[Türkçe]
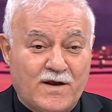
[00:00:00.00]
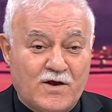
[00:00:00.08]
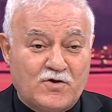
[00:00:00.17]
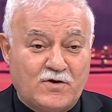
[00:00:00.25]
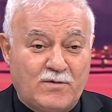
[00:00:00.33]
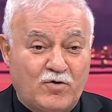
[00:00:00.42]

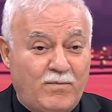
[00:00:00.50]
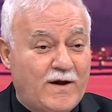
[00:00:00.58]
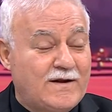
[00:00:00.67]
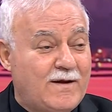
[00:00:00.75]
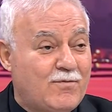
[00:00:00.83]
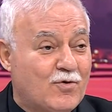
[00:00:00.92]
Eşi de bunu
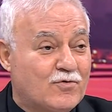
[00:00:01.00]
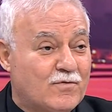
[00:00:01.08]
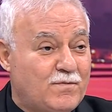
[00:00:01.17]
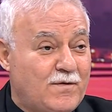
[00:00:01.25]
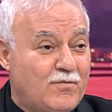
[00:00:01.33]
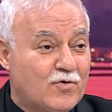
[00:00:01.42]

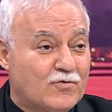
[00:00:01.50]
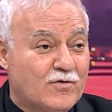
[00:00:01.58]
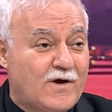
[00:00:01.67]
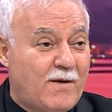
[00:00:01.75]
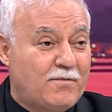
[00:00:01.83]
beklemiyordur, bilmiyordur.